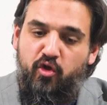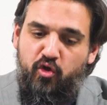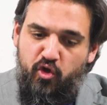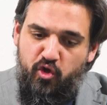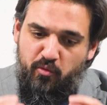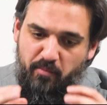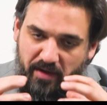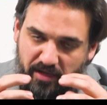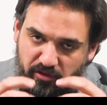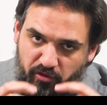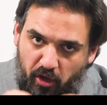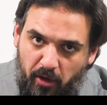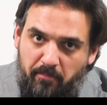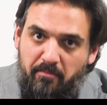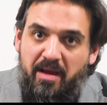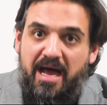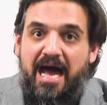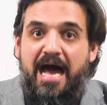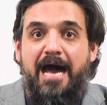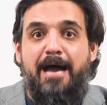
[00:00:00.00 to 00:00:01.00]

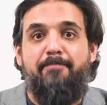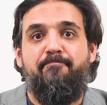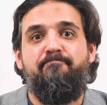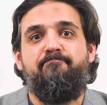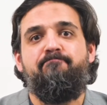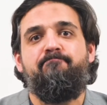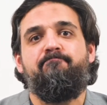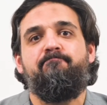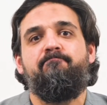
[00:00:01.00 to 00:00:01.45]
übernommen haben,